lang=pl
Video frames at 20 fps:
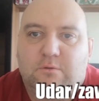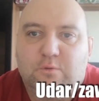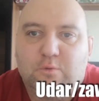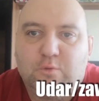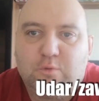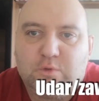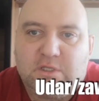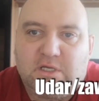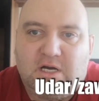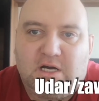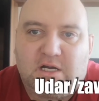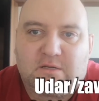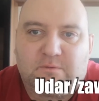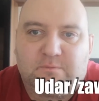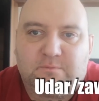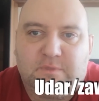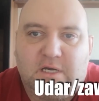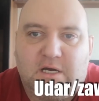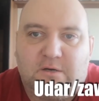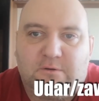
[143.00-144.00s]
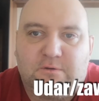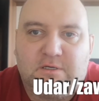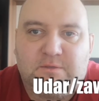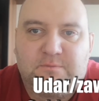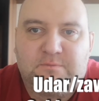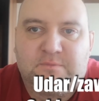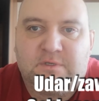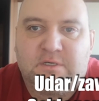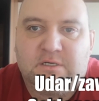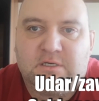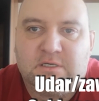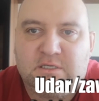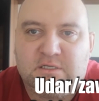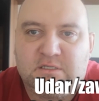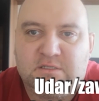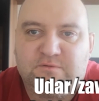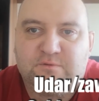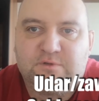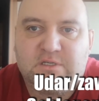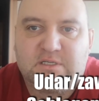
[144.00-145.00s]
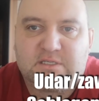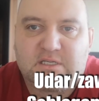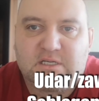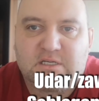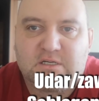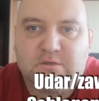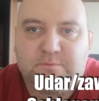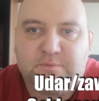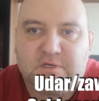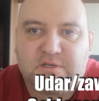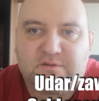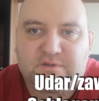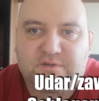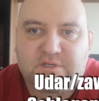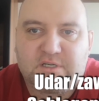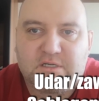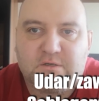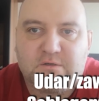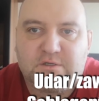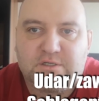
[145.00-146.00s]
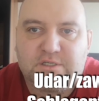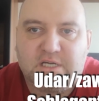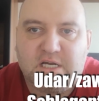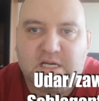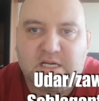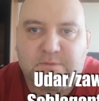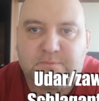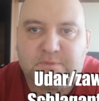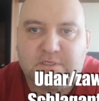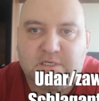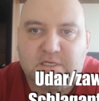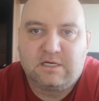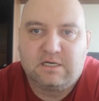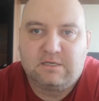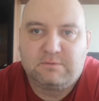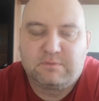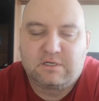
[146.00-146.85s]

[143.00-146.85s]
Udar miałem 21 sierpnia,